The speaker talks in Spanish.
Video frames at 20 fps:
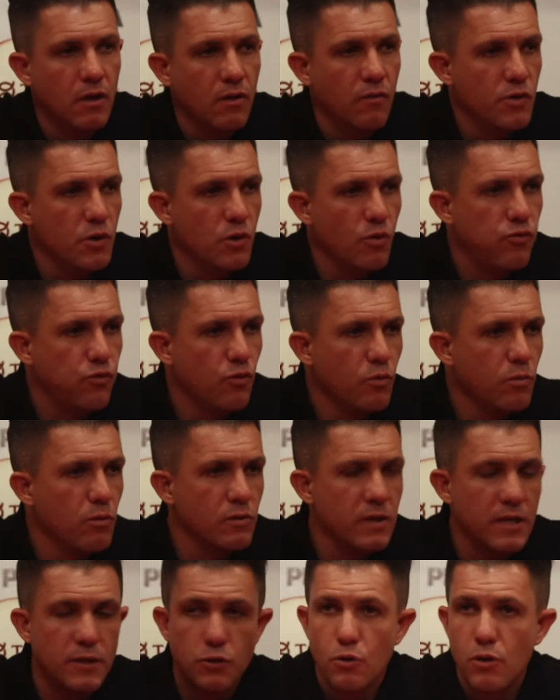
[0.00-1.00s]
veo
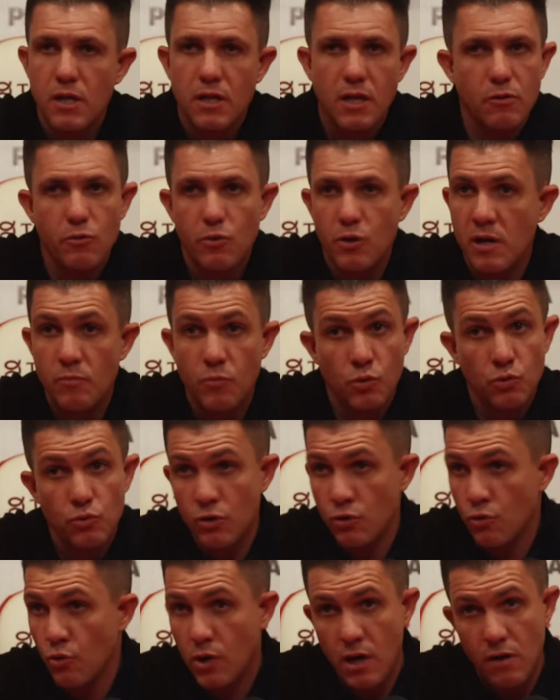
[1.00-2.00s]
fútbol de todo el lado del mundo
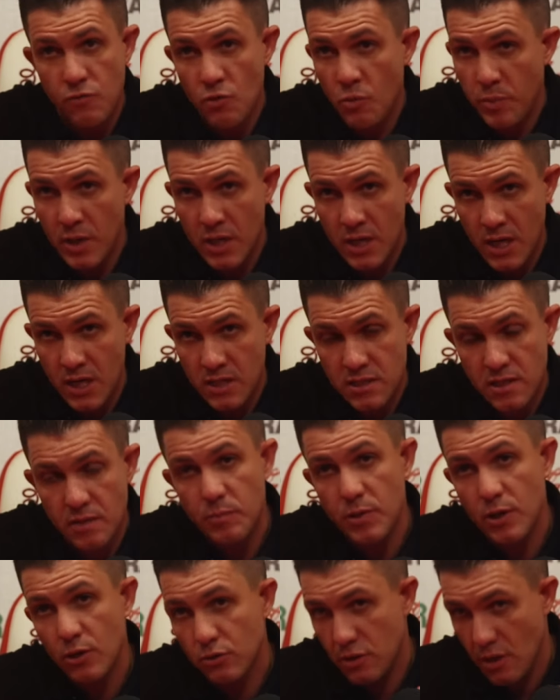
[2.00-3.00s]
y nunca vi un penal así,
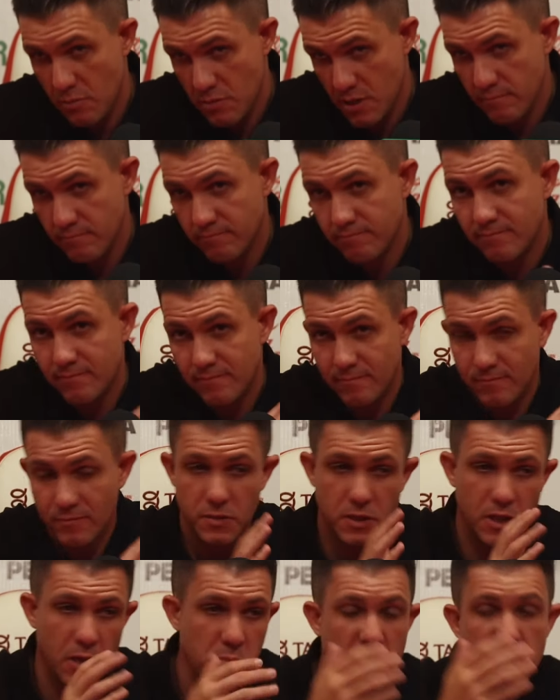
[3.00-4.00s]
pero está bien.
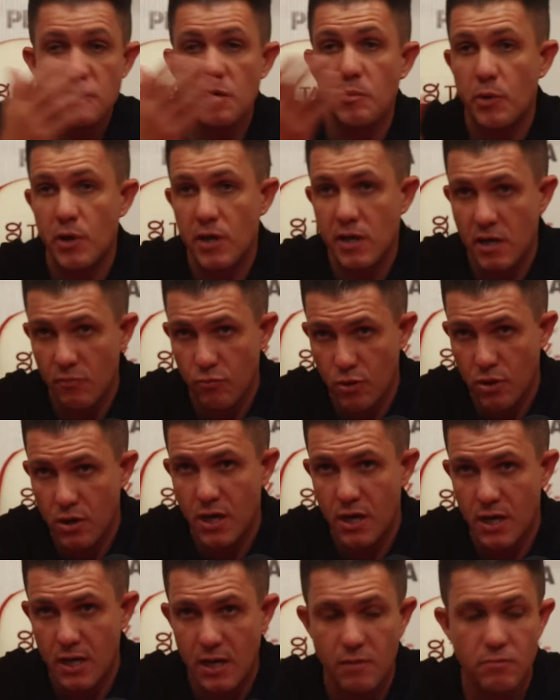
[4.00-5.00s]
También se puede
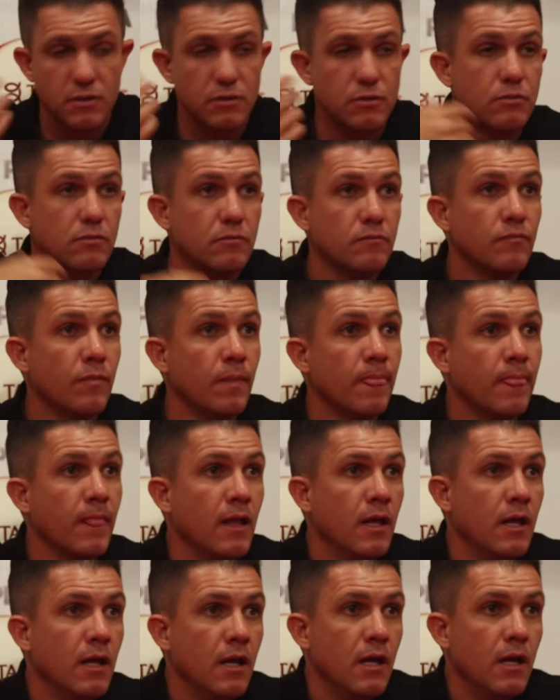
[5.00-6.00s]
equivocar el árbitro.
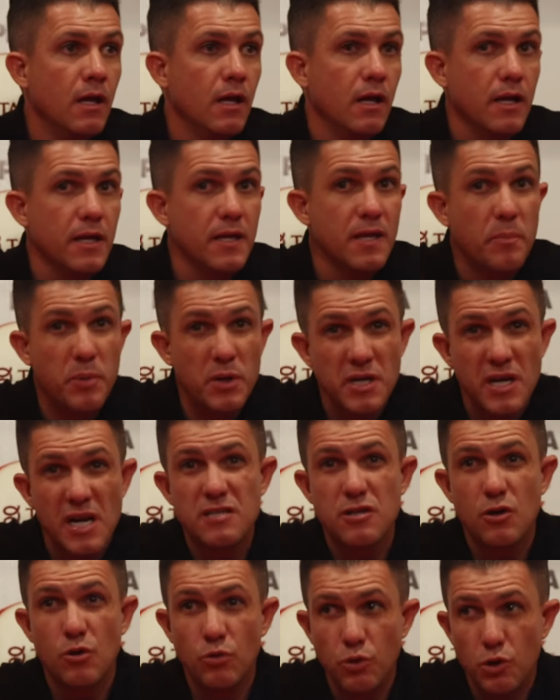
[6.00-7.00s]
Y después en el
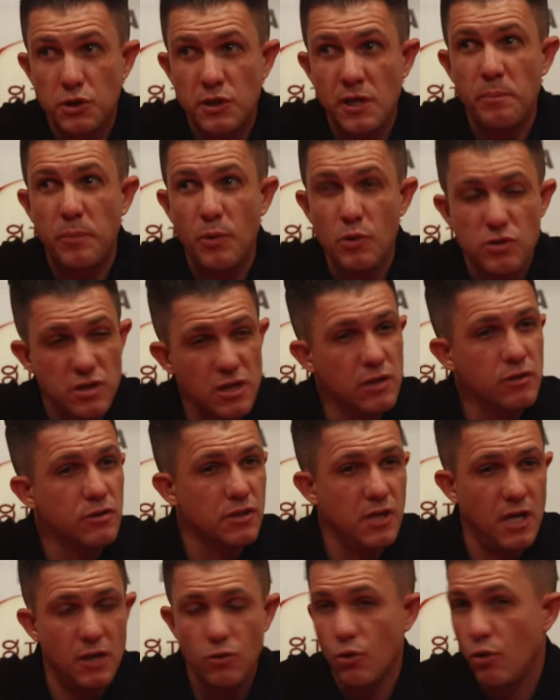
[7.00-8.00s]
segundo tiempo sí,
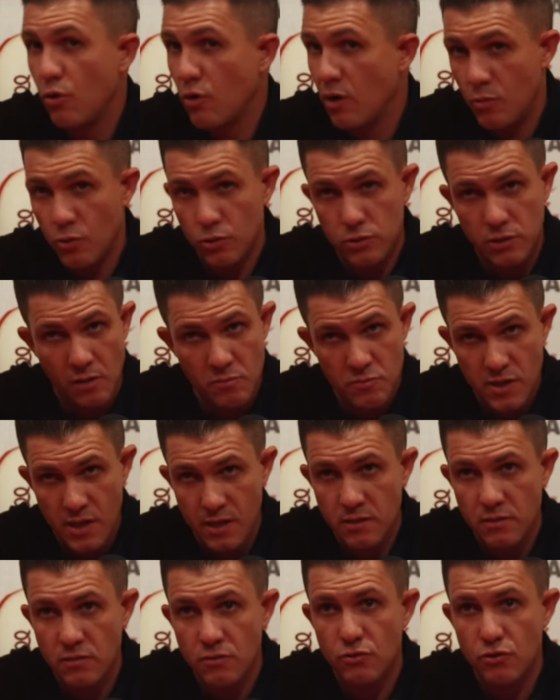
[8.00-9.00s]
ya no jugamos tan
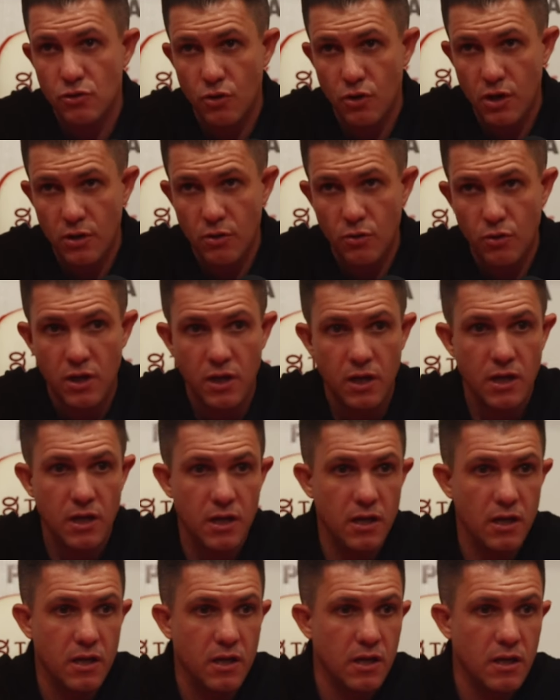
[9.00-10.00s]
bien. Yo creo
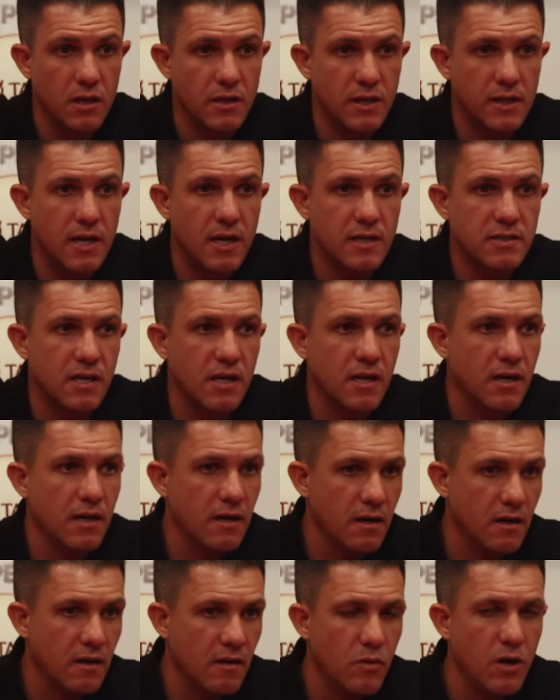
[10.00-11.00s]
que
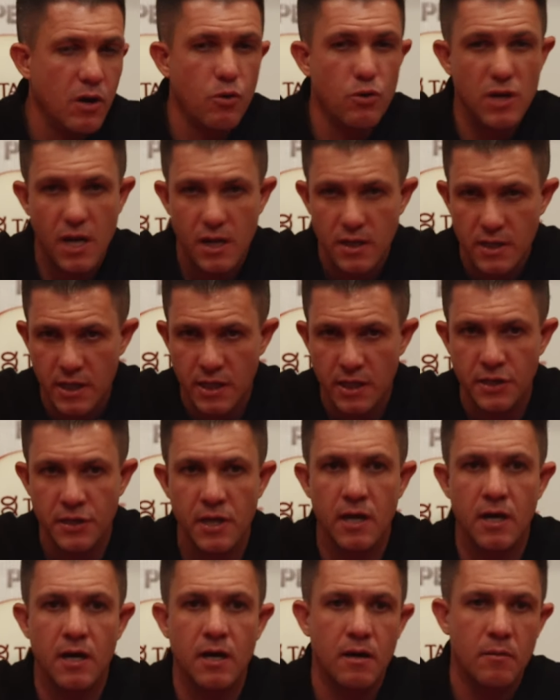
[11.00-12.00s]
Necaxa bajó las
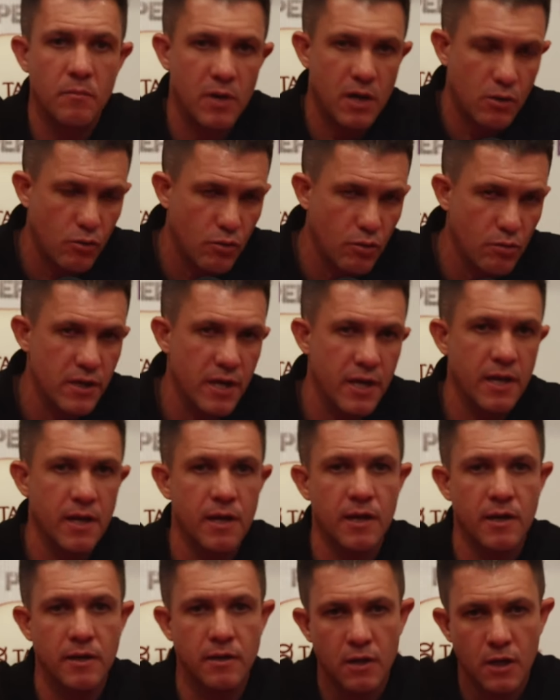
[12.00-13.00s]
líneas, marcó
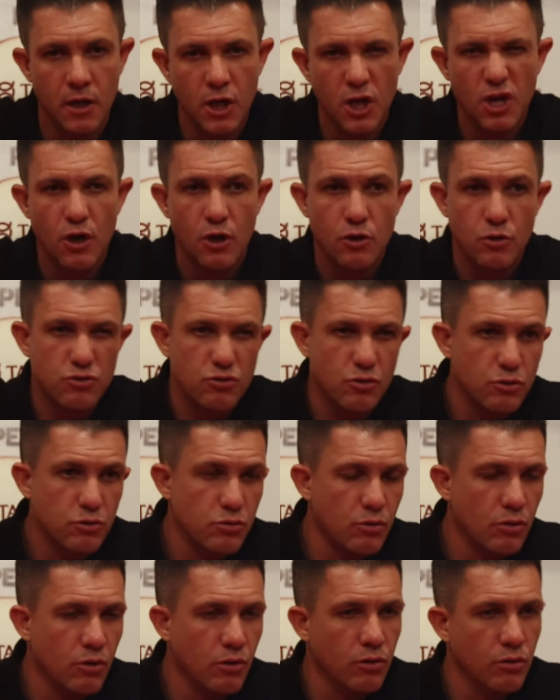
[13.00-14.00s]
bien.
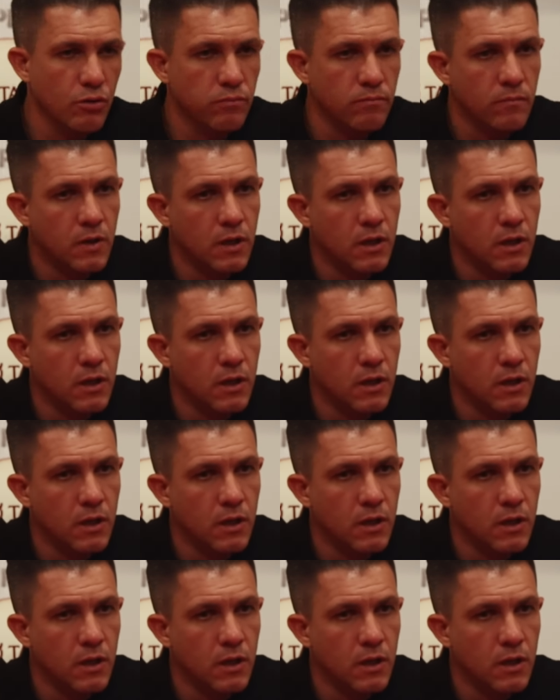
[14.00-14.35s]
Nosotros